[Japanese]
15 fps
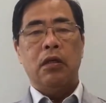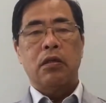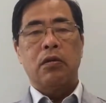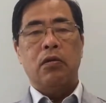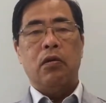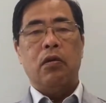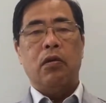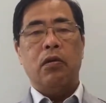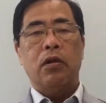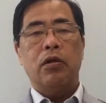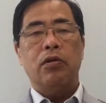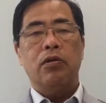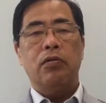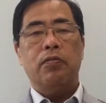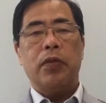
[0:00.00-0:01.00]
その
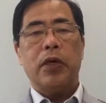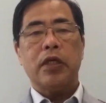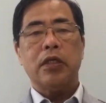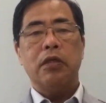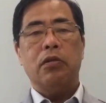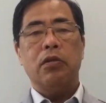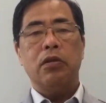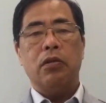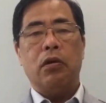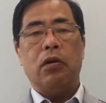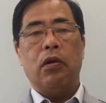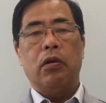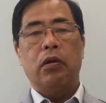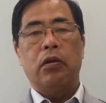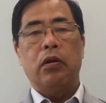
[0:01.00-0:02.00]
90%以
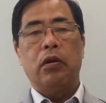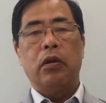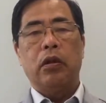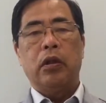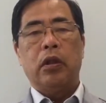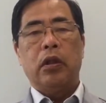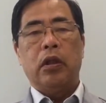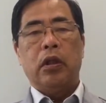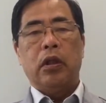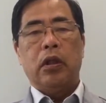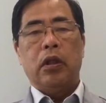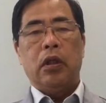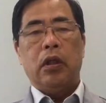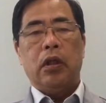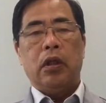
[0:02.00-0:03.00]
上、
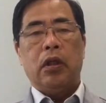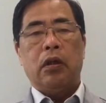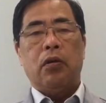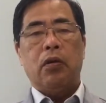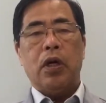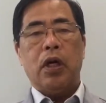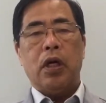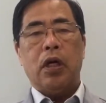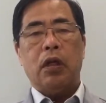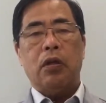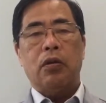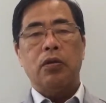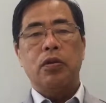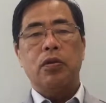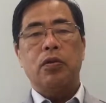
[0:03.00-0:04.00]
これ
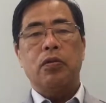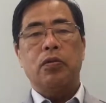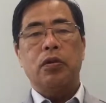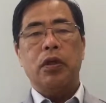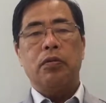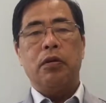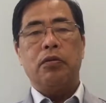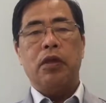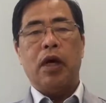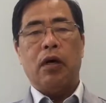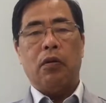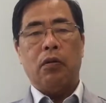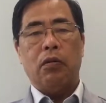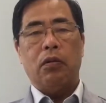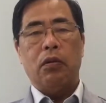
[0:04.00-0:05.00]
が途上国で増えるで
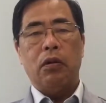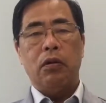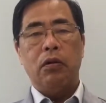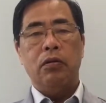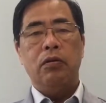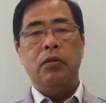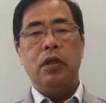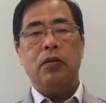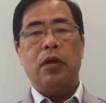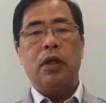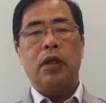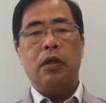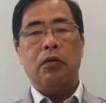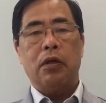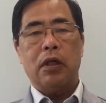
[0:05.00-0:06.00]
あろうというふうに言わ
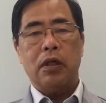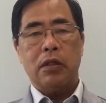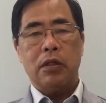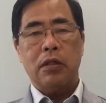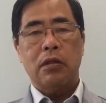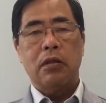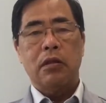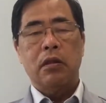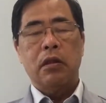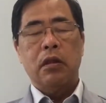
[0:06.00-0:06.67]
れているわけです。